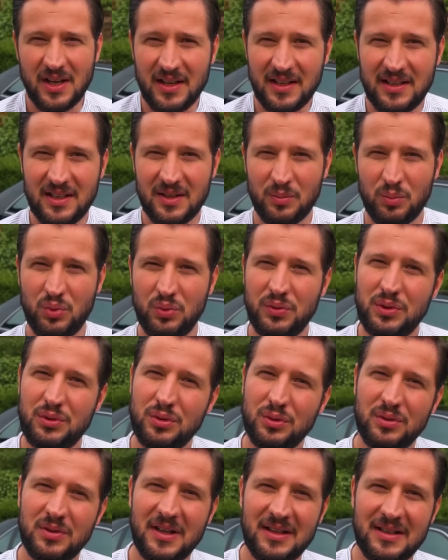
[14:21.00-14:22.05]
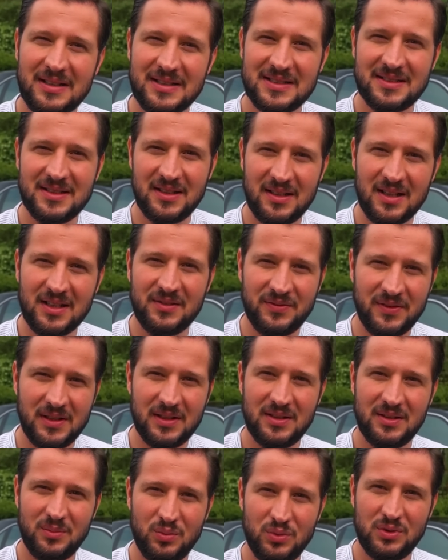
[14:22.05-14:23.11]
Şakir bu videonun arkasına
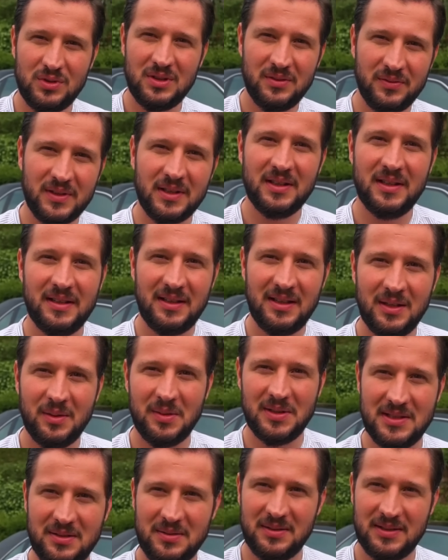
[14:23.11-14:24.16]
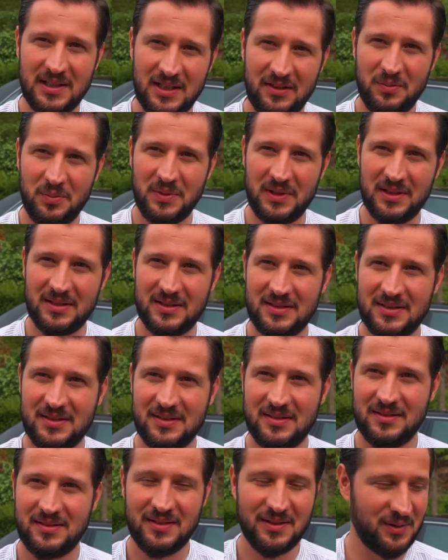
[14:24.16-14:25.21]
Godfather müziğini falan ekleyemeyiz değil mi? Telif mi yeriz?
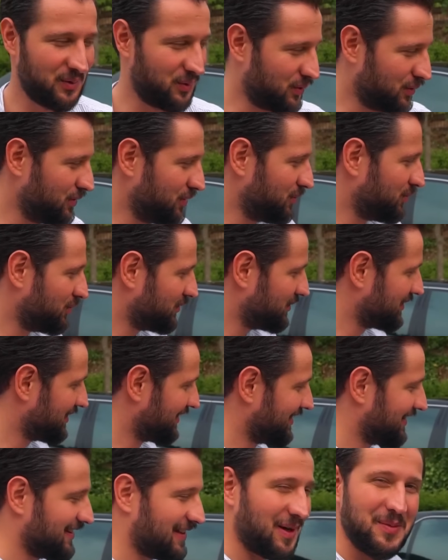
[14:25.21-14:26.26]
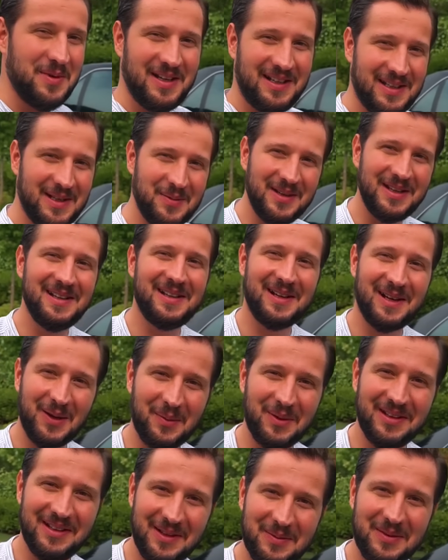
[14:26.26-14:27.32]
telif yeriz. Hiç, Oğlum, hiç. Tam eklemelik tam, tam
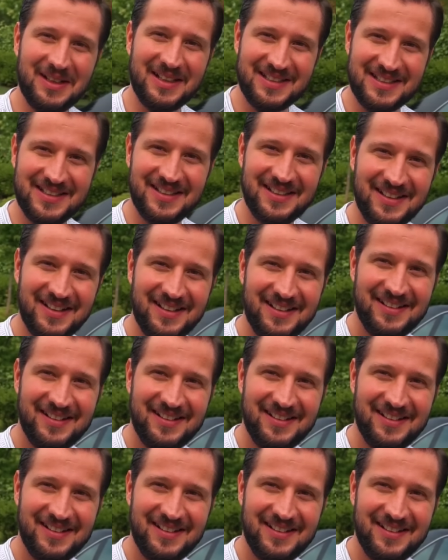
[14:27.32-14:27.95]
araba değil mi araba aslında? Da,